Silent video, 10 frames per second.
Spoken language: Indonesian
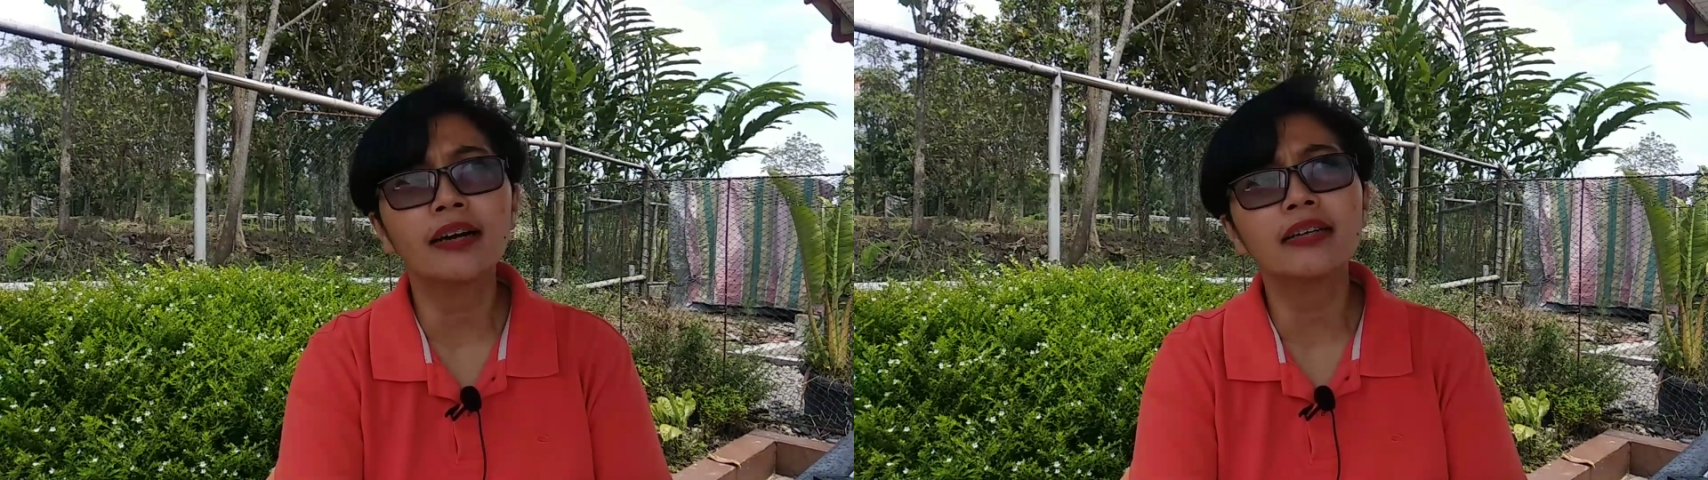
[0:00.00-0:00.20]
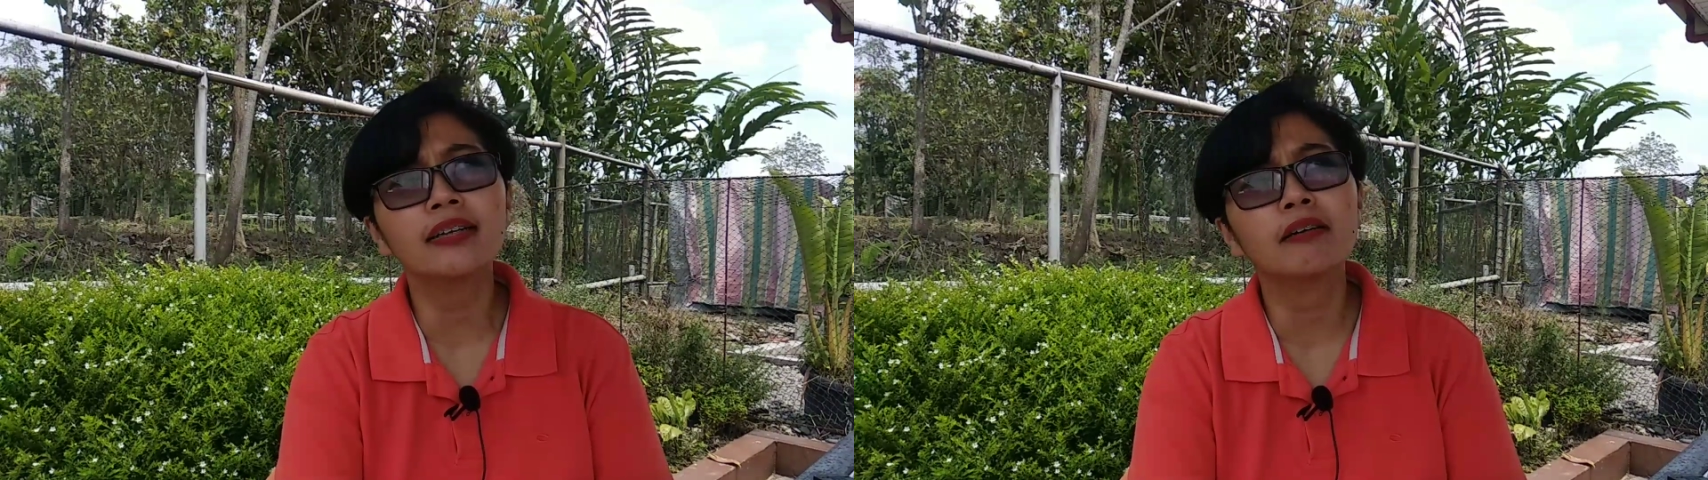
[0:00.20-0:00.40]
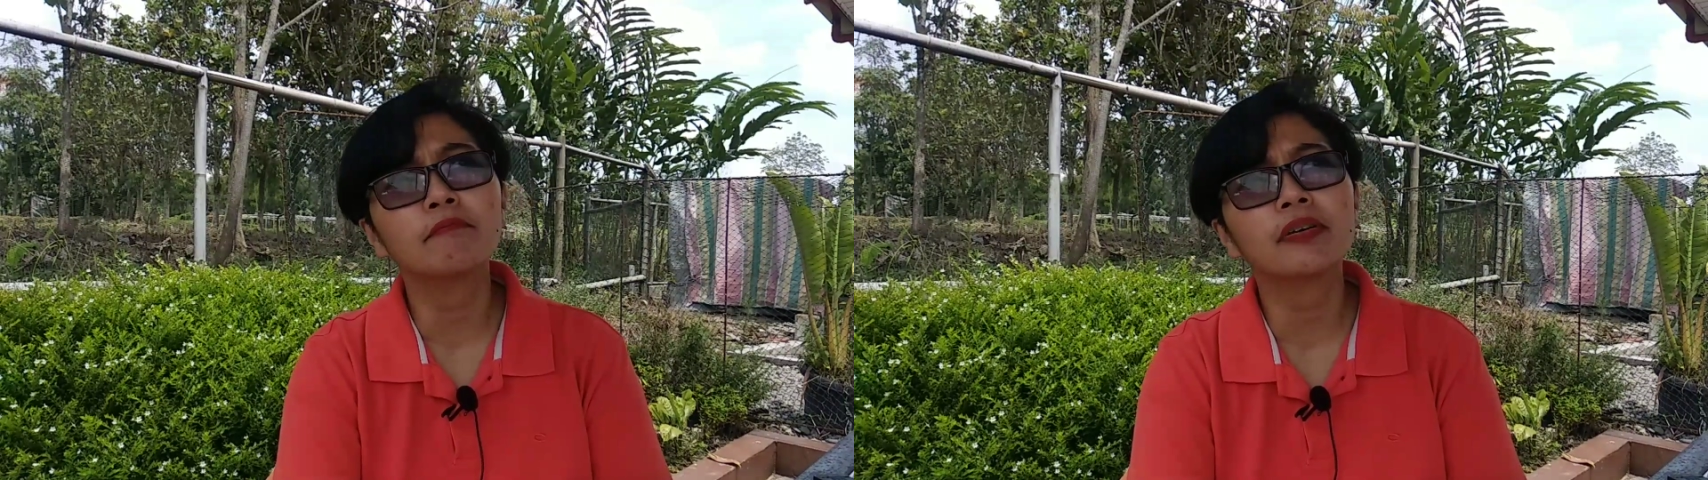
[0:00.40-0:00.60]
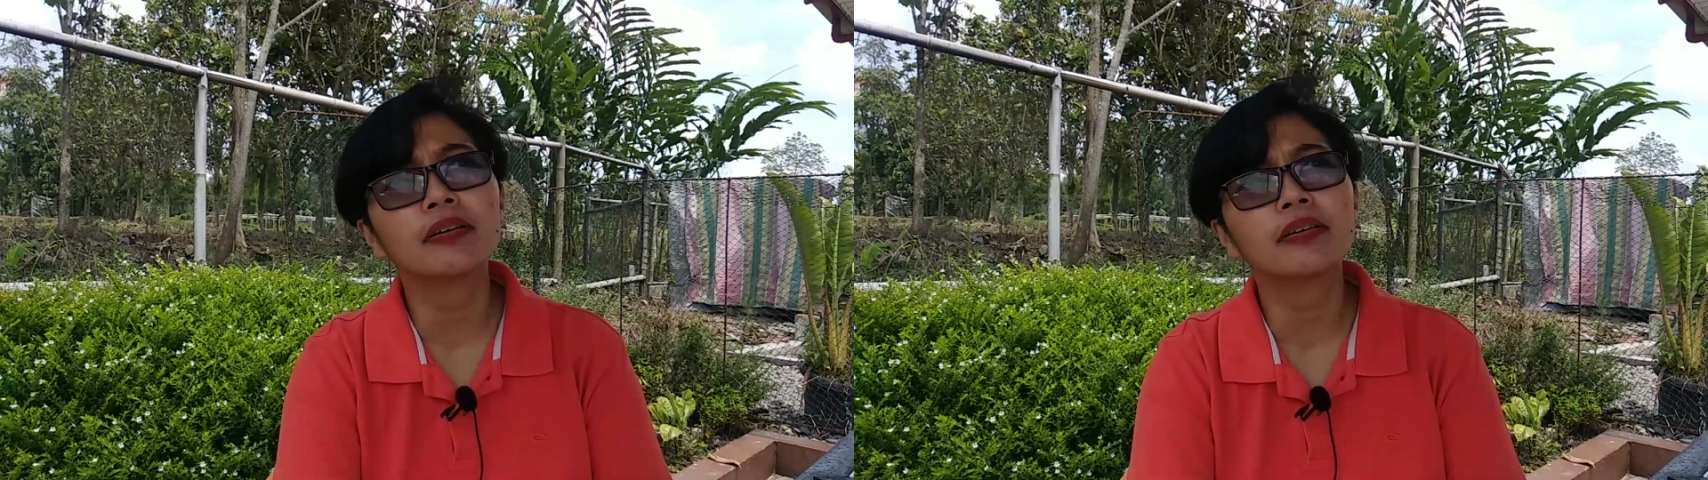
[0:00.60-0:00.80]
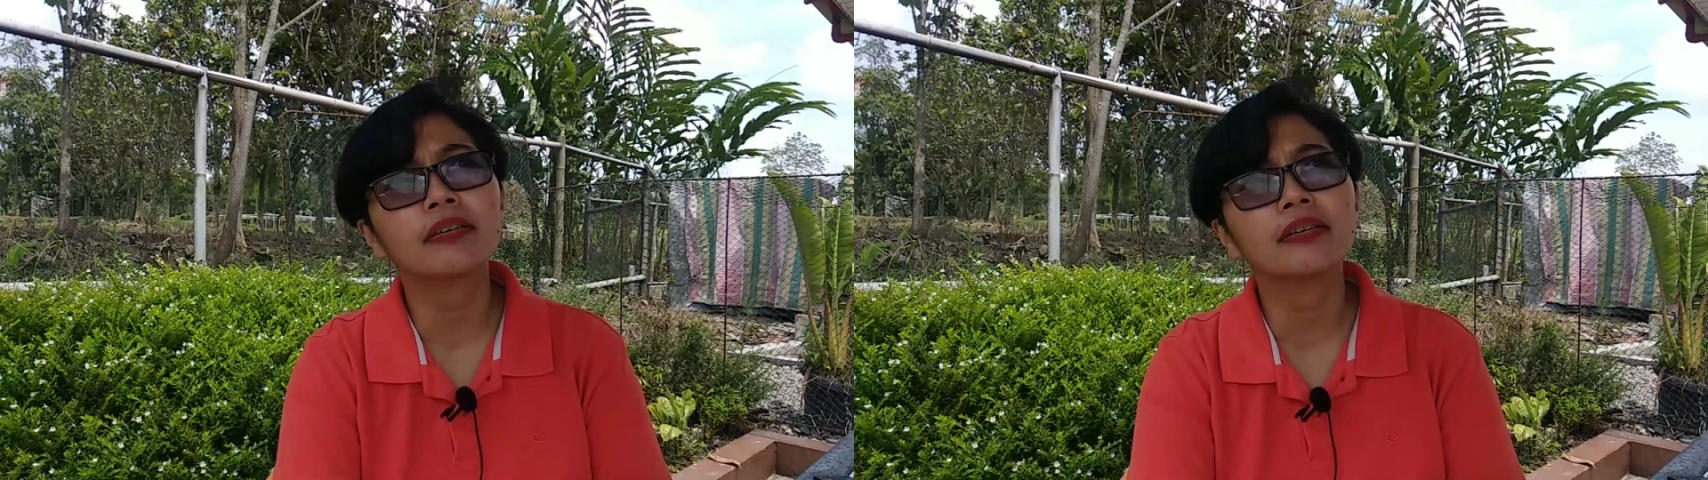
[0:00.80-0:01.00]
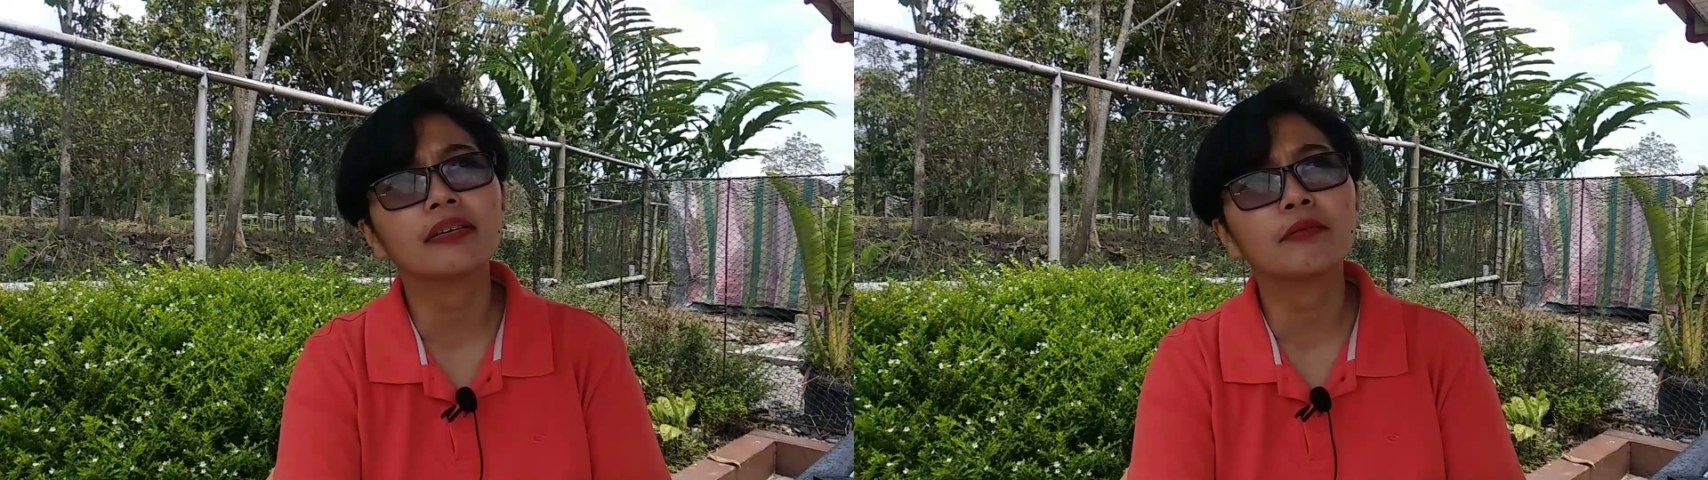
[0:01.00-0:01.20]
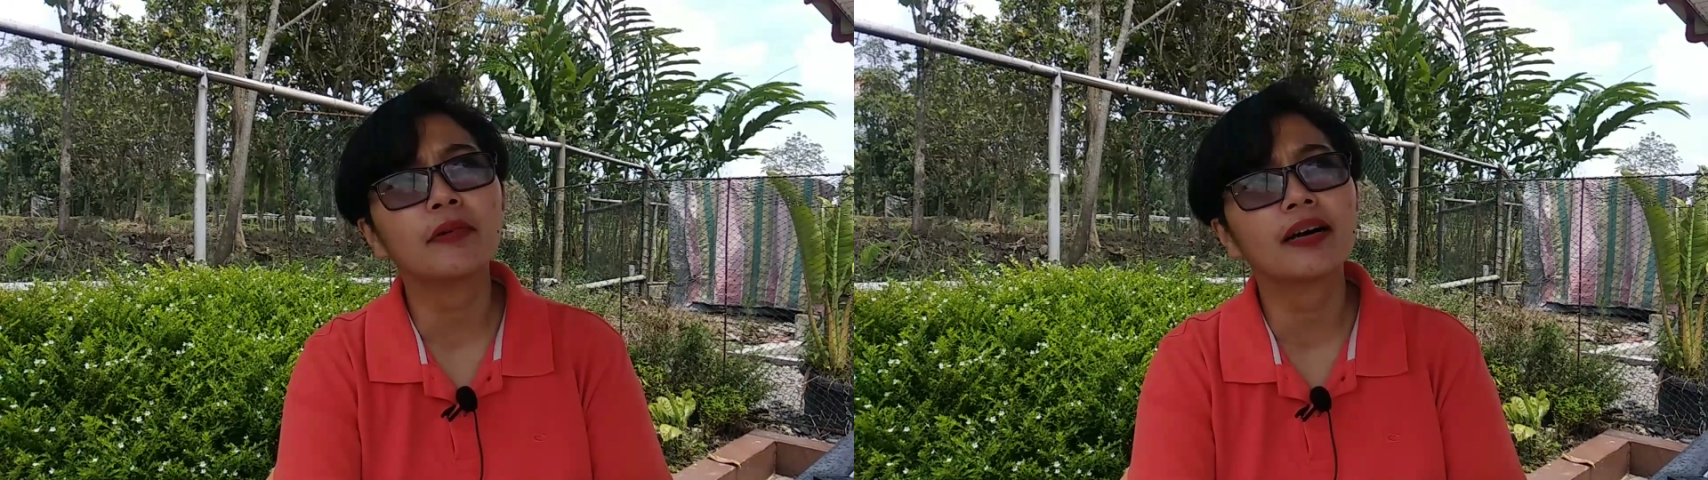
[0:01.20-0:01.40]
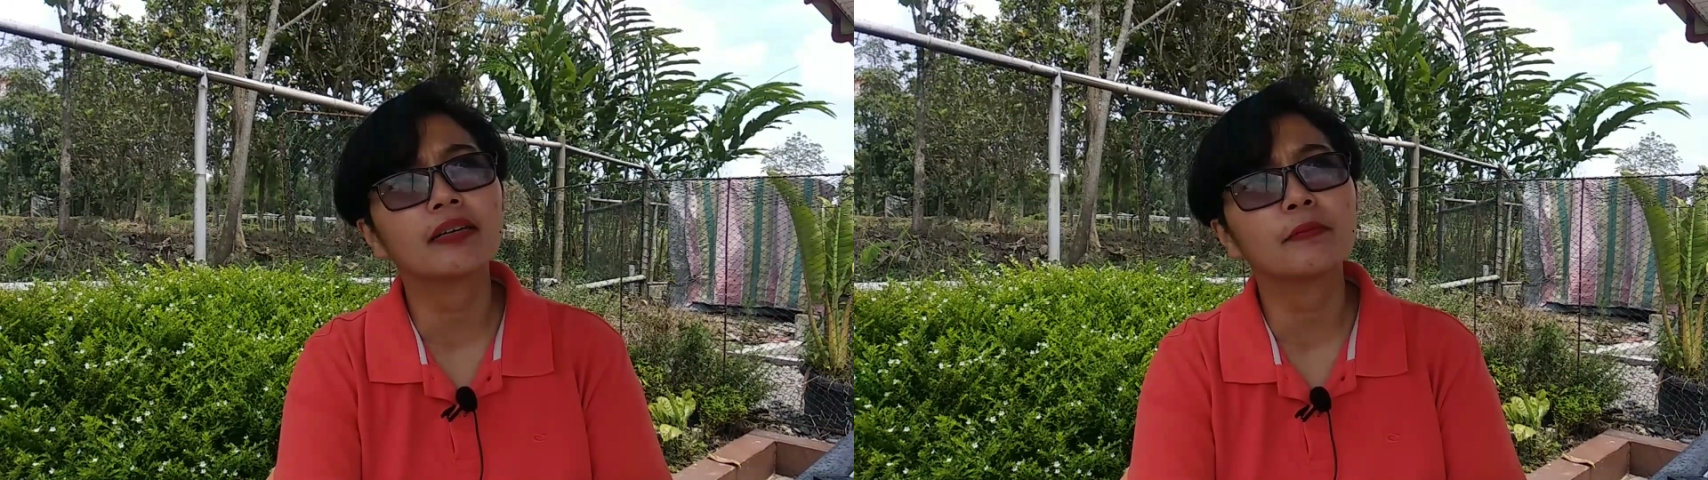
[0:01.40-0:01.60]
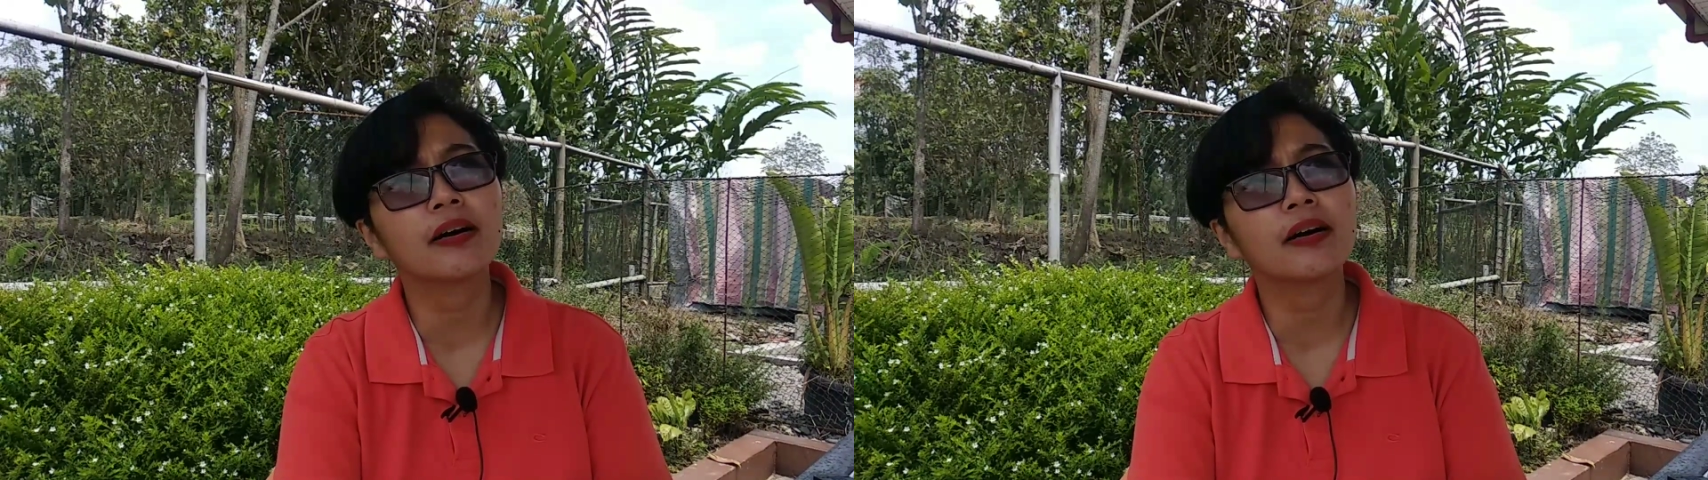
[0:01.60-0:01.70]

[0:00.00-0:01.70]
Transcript: adi ya pe ibahan